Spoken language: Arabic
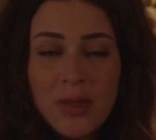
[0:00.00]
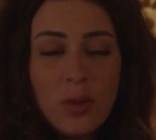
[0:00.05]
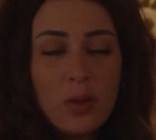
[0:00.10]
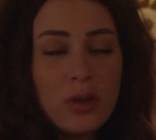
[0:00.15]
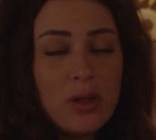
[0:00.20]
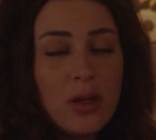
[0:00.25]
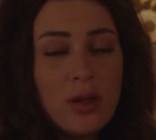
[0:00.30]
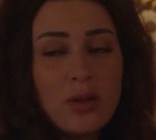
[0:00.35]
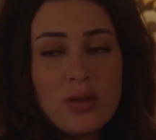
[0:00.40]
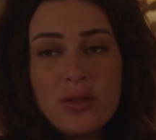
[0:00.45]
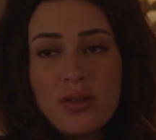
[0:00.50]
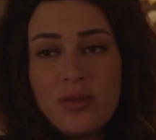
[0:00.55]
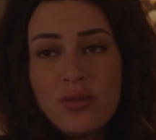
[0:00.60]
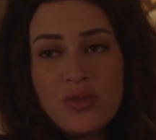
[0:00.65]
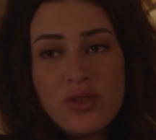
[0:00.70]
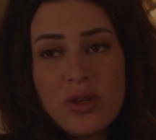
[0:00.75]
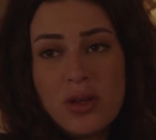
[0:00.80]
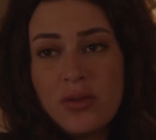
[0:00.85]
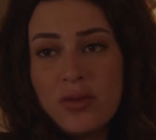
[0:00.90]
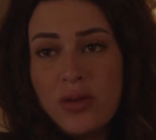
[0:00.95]
والله يا
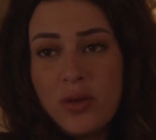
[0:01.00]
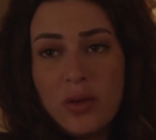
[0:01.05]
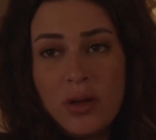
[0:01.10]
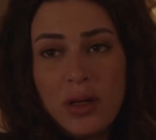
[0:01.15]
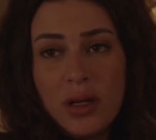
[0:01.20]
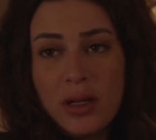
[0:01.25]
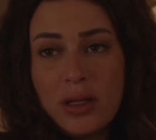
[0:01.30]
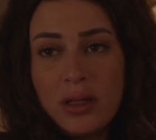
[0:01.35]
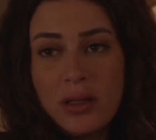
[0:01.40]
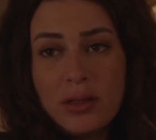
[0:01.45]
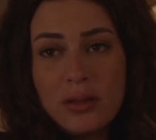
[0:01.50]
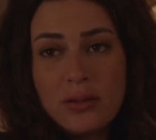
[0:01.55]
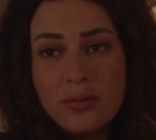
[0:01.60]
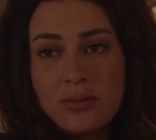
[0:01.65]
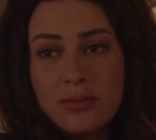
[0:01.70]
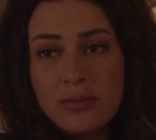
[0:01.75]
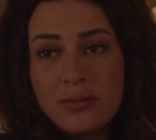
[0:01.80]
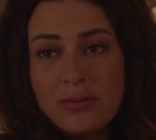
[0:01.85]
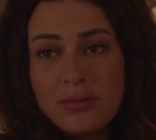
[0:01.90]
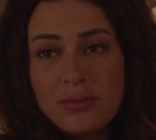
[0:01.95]
يوسف مش عارفة أقول لك
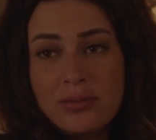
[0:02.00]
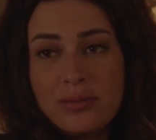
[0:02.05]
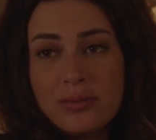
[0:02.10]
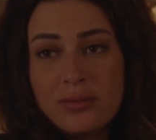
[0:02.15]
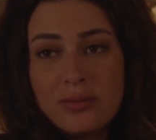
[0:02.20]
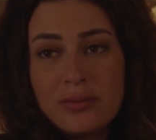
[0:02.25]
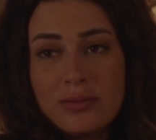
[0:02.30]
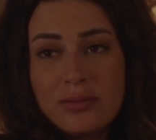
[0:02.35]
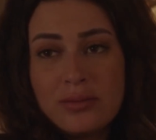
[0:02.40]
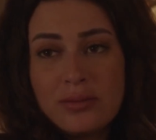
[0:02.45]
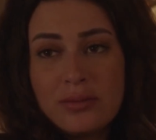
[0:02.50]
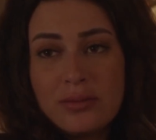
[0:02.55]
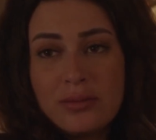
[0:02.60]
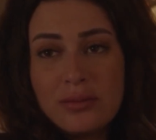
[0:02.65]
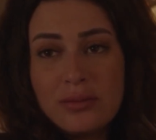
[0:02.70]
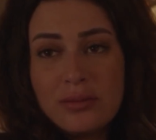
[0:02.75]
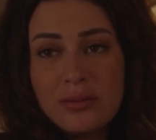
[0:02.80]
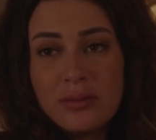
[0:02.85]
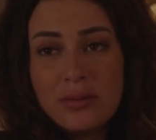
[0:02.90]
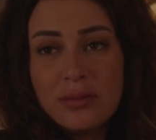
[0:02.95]
إيه
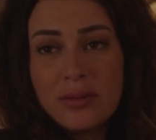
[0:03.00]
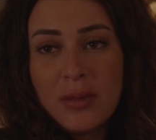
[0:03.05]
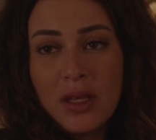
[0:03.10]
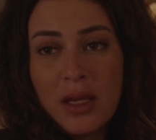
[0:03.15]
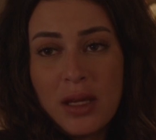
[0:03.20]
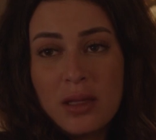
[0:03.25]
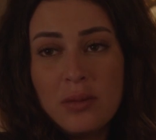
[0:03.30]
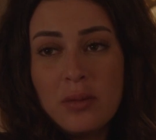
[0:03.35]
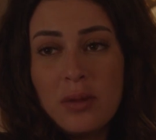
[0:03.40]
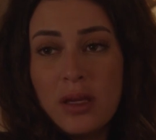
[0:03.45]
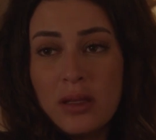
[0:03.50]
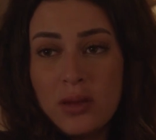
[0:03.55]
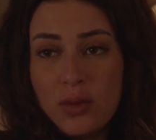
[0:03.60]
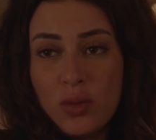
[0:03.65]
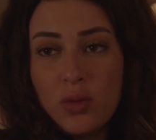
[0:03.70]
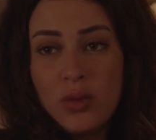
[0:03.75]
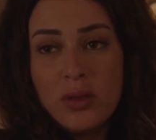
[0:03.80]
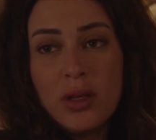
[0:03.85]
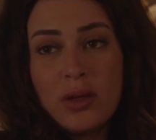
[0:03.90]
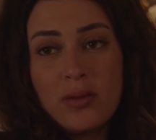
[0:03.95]
يعني
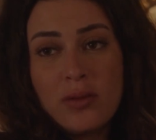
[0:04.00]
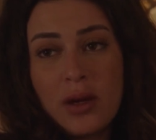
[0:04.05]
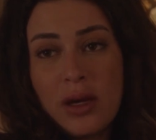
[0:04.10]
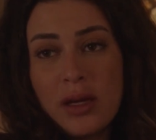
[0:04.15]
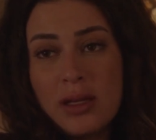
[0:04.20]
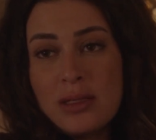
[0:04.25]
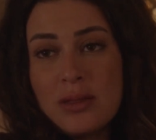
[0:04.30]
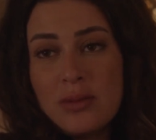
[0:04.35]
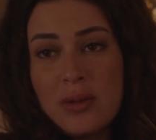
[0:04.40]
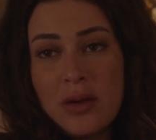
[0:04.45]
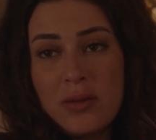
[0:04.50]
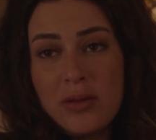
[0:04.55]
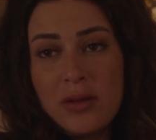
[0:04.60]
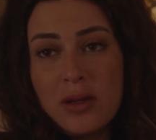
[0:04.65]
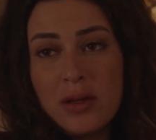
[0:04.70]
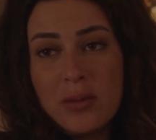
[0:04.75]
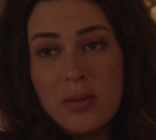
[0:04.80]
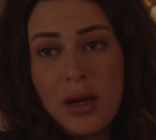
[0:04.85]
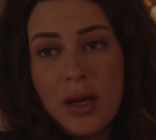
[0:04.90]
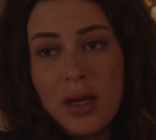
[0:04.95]
بجد وجودك في حياتي بقى
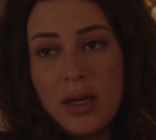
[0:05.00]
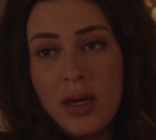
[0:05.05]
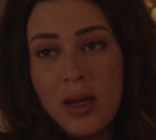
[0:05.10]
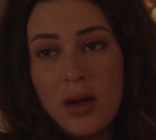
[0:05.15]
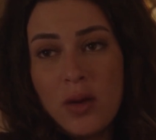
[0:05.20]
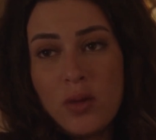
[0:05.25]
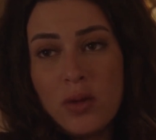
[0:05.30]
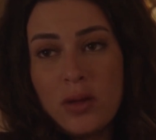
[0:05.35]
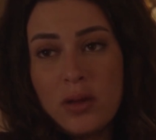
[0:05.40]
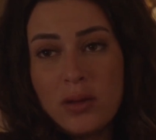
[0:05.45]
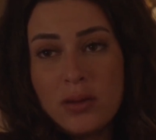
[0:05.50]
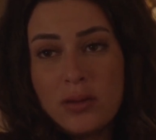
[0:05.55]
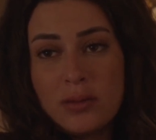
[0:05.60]
فارق معايا قوي